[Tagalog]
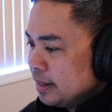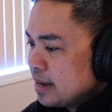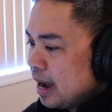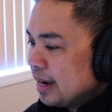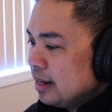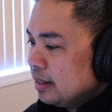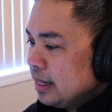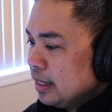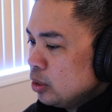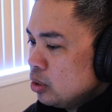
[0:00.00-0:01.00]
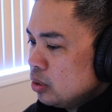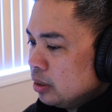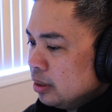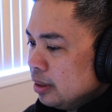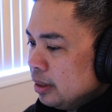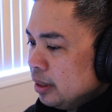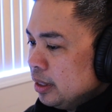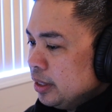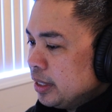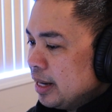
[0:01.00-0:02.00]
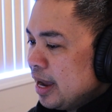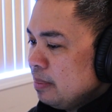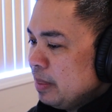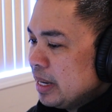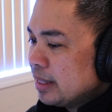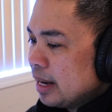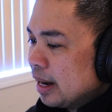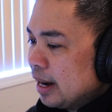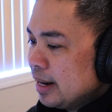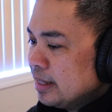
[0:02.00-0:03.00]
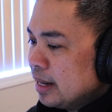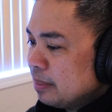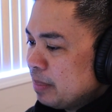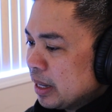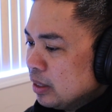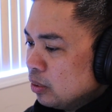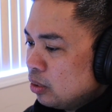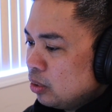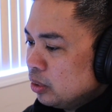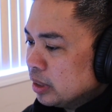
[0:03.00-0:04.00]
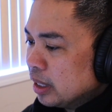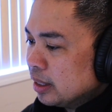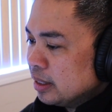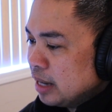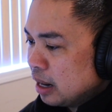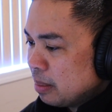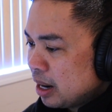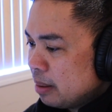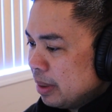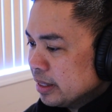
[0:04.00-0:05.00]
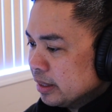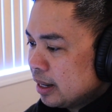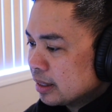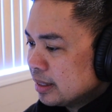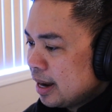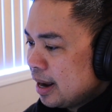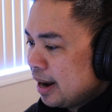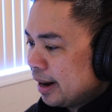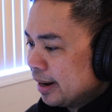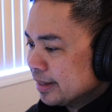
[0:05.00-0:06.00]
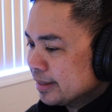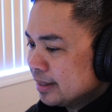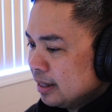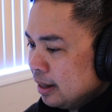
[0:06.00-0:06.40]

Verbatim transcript: Dahil dito, sila'y pinadalhan ng Panginoon ng makamandag na ahas